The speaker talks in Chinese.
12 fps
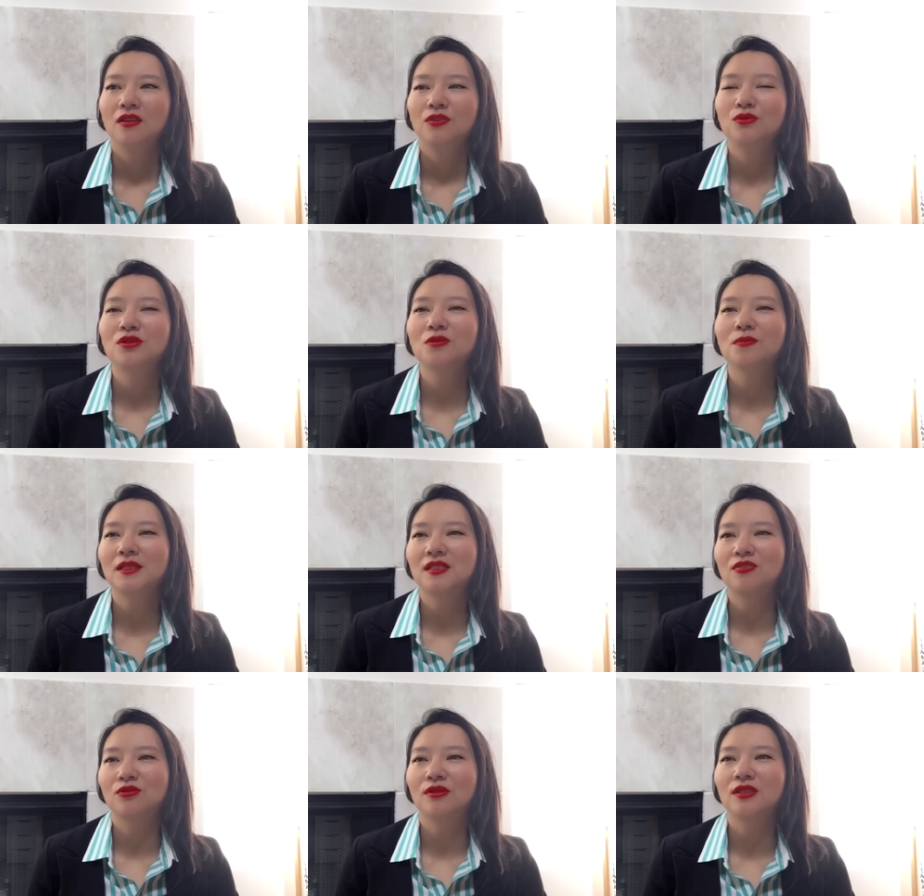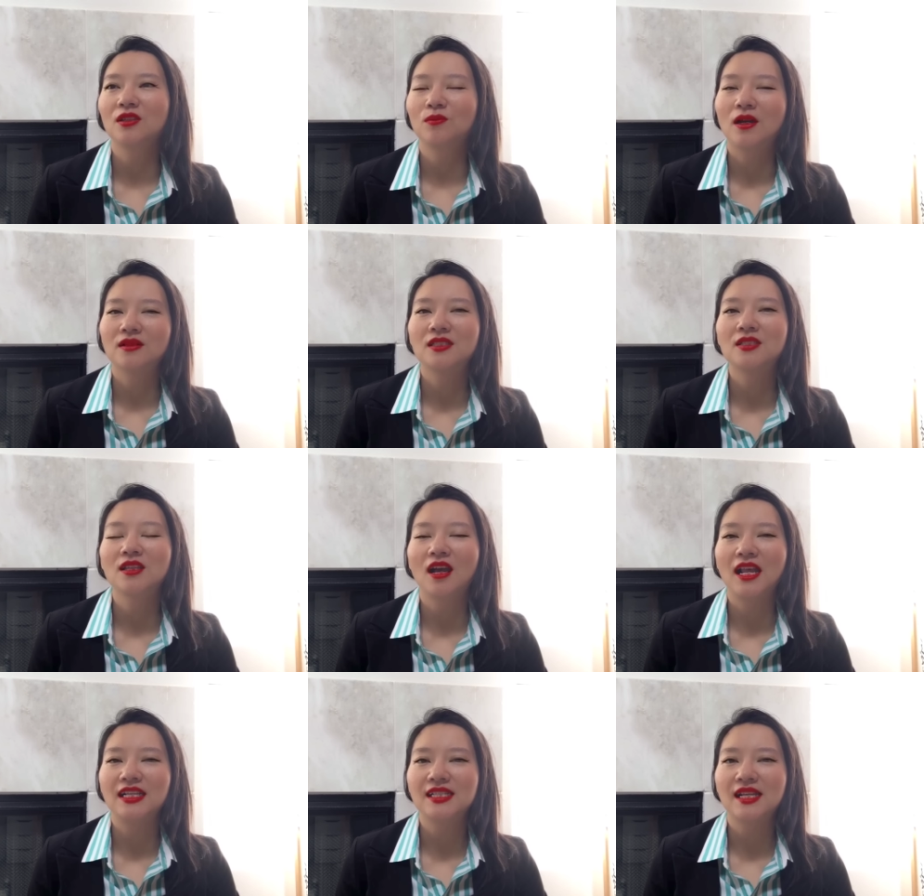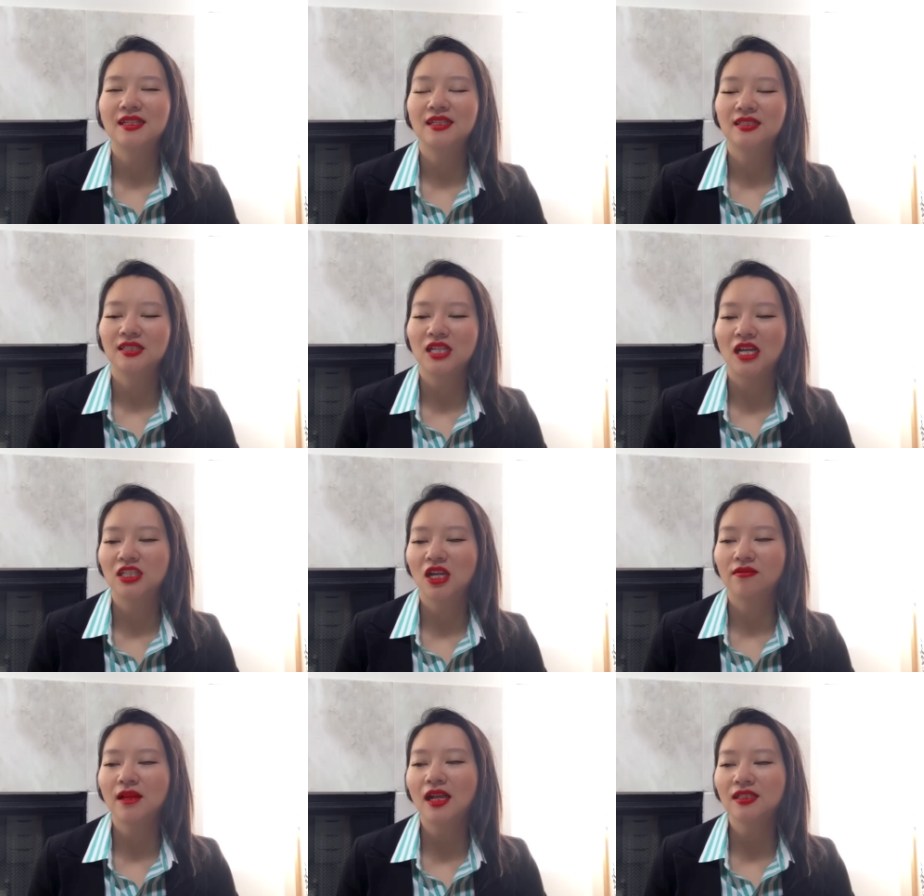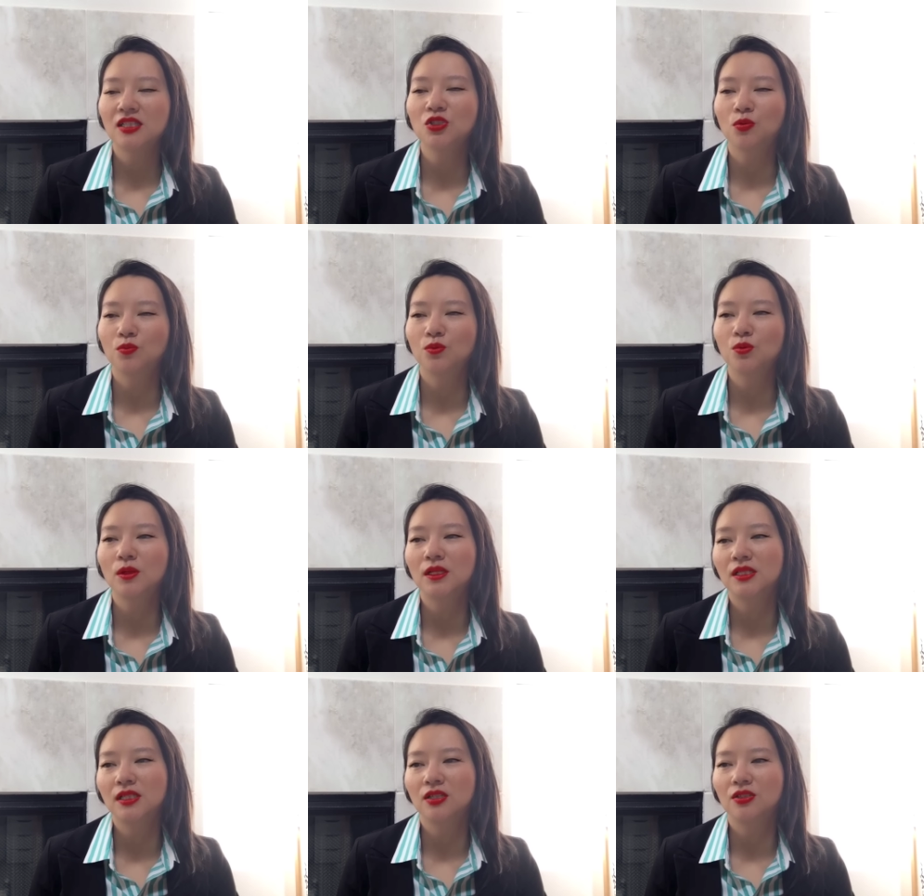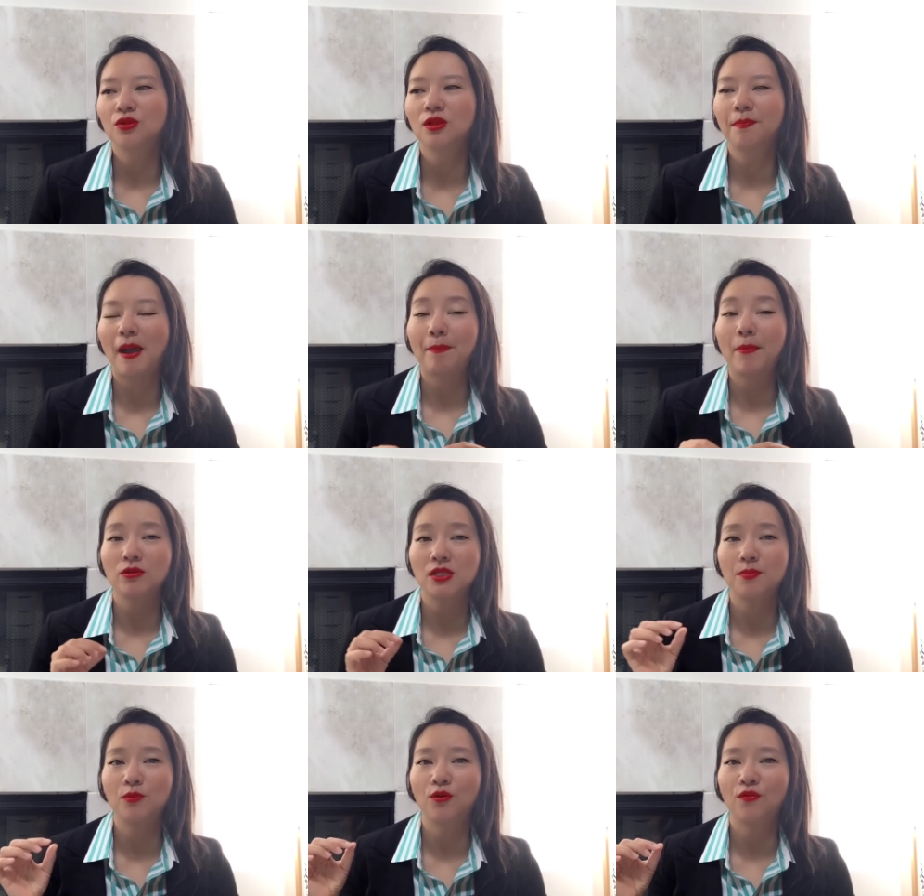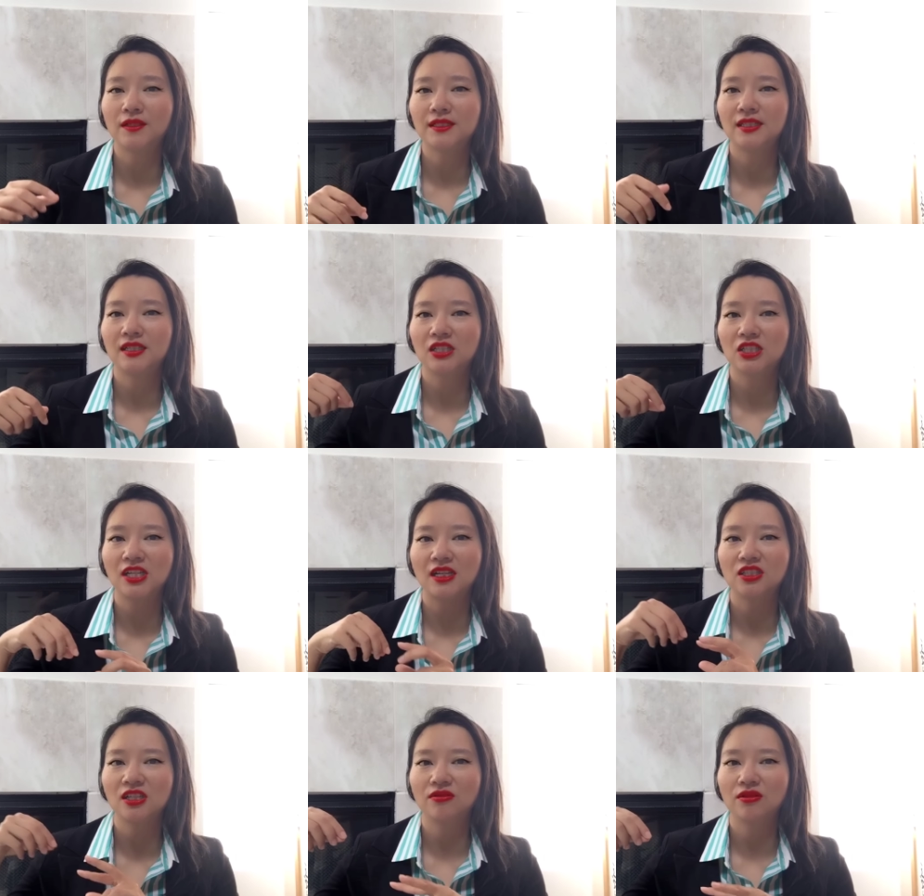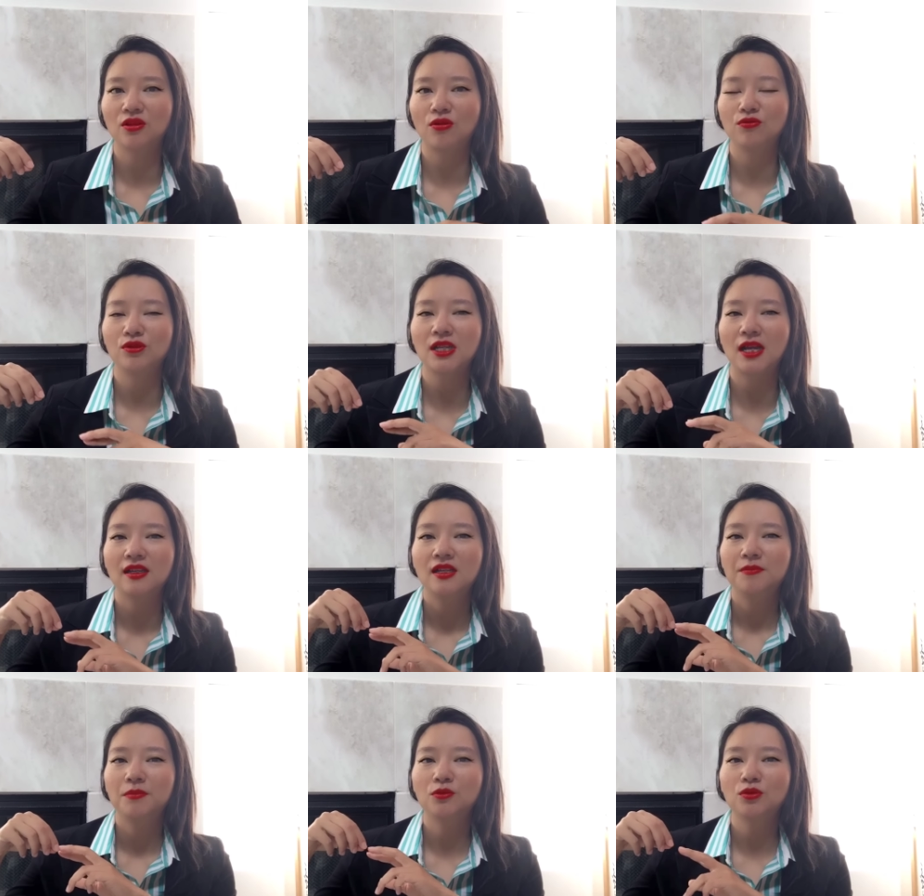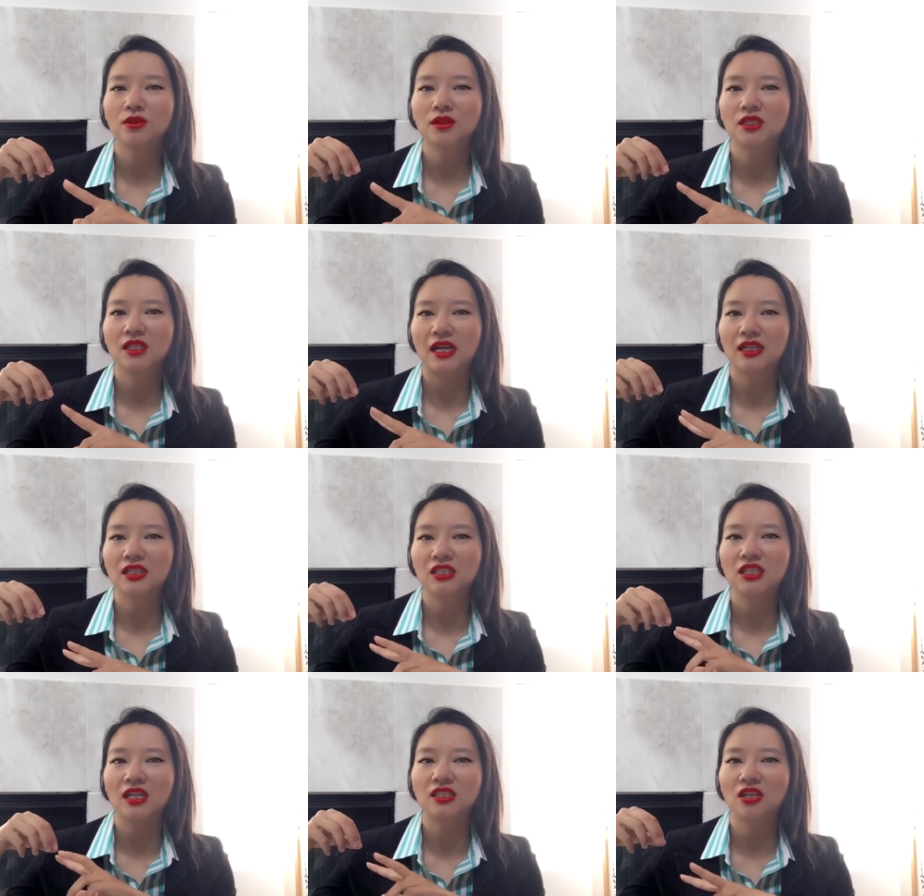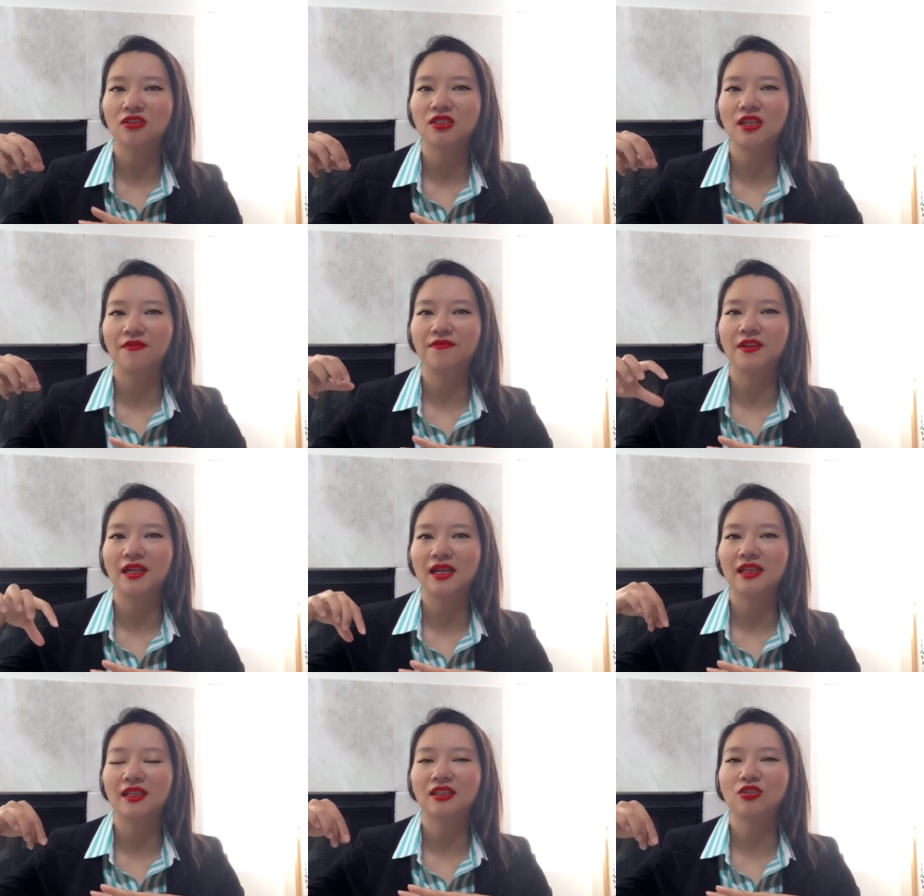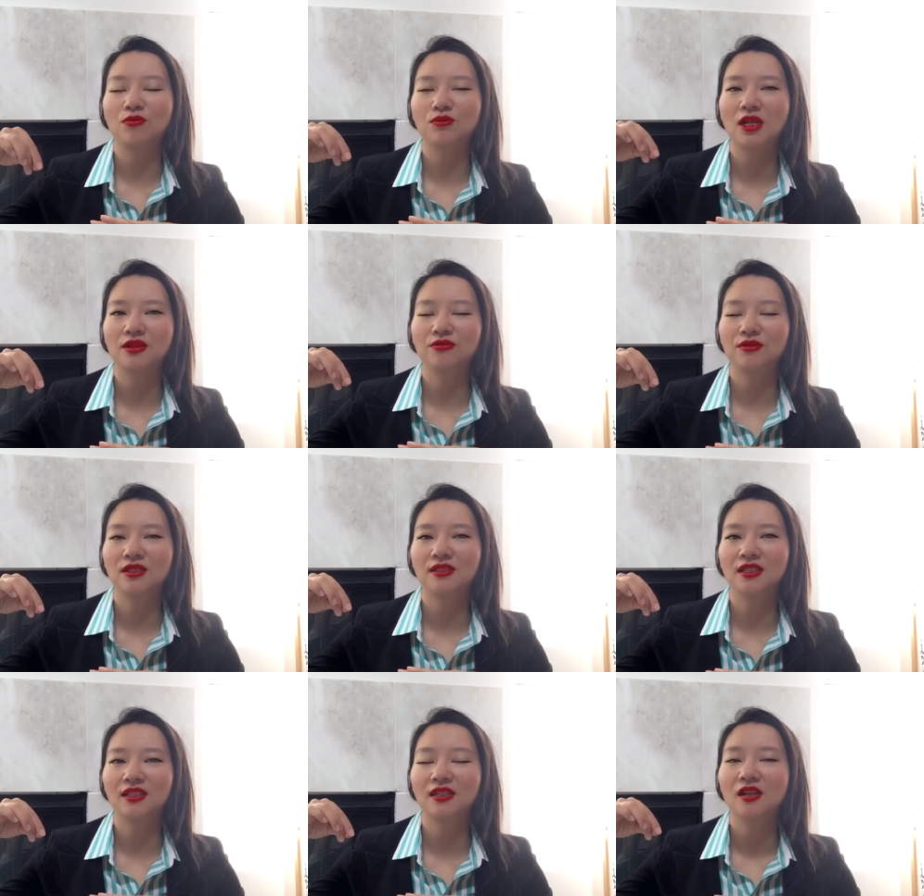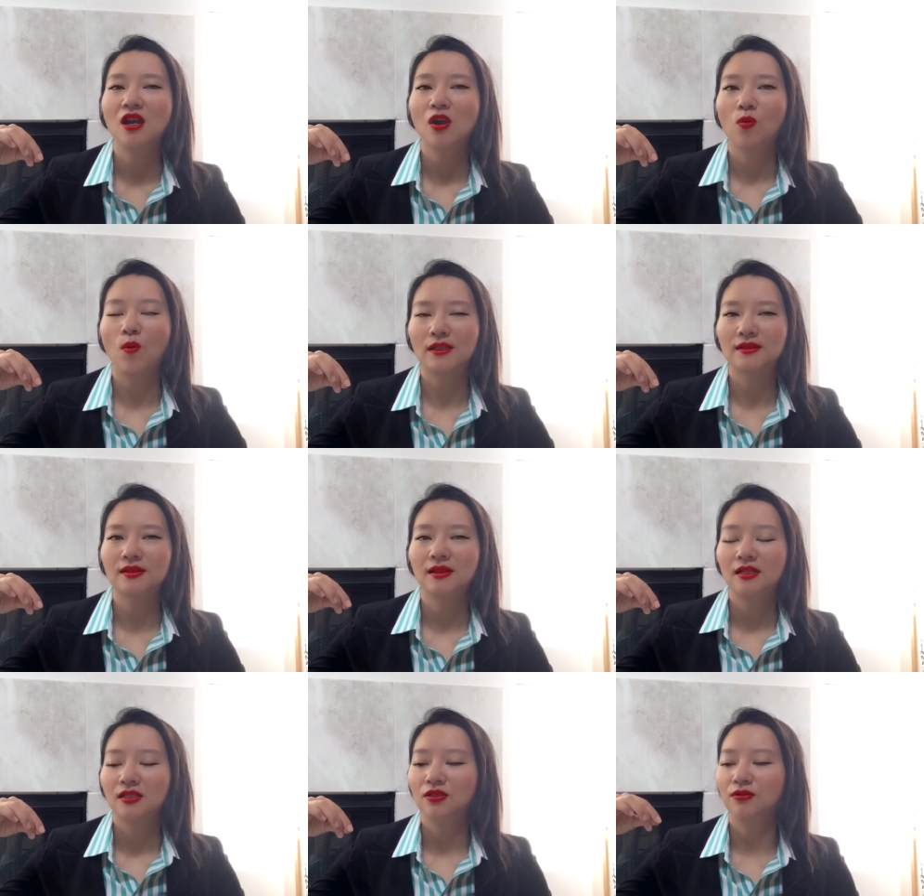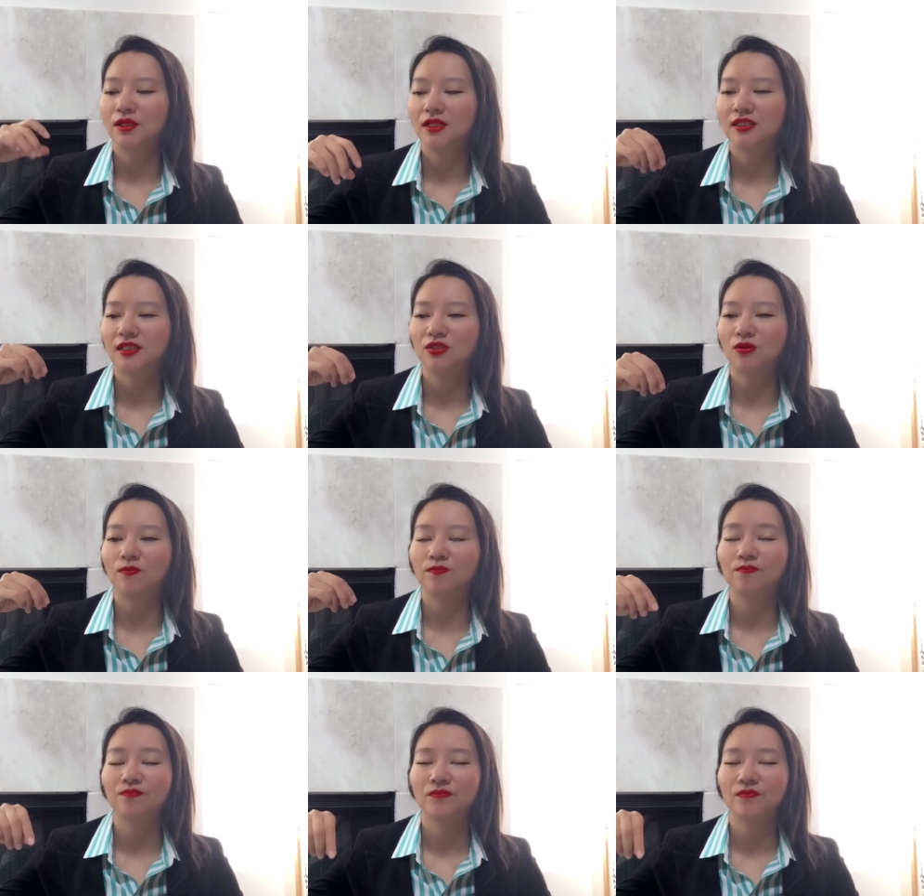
于是就变成有时候一天我要吃掉两三根香蕉。那自从做了这个，就是把保鲜膜放在那个香蕉的头上，比如说这是两根香蕉是这样分开，那它头上有一个那个管，有一个那种